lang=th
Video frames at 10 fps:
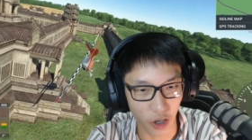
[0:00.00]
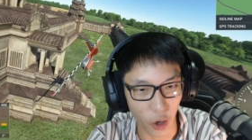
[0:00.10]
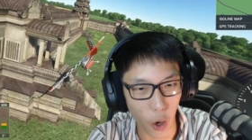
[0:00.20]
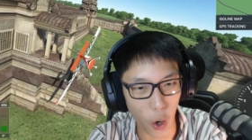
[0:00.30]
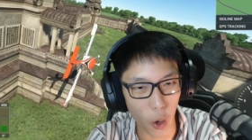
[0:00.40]

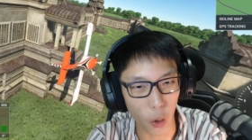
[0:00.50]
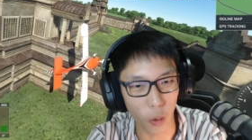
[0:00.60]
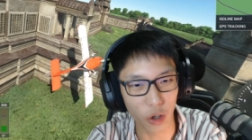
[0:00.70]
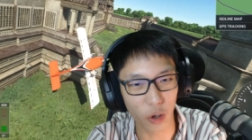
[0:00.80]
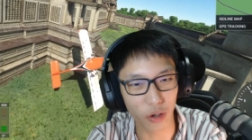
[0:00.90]
โอ้
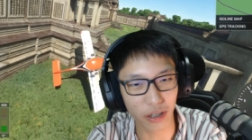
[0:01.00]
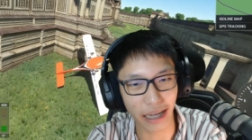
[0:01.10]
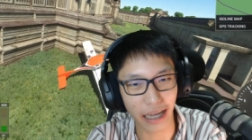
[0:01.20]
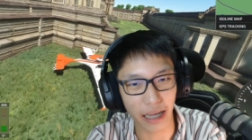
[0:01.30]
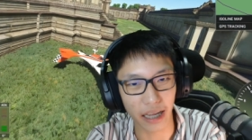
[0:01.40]
ลงห
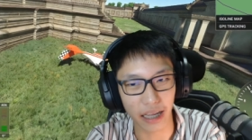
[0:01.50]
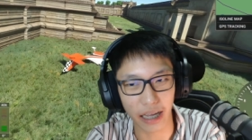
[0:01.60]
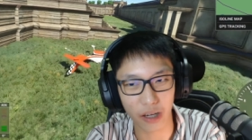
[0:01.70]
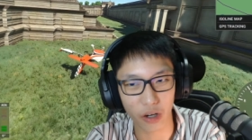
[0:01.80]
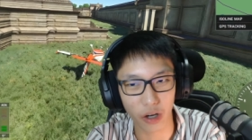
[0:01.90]
น้าอั
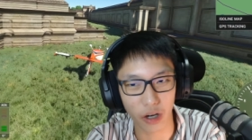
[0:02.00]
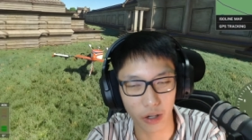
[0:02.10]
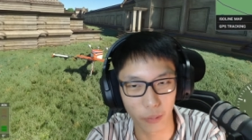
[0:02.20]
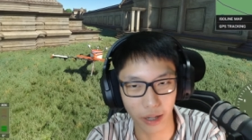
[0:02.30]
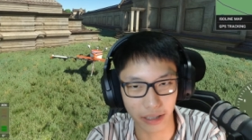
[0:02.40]
งกอร์
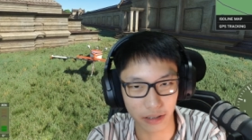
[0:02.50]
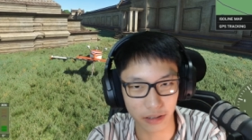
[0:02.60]
วัด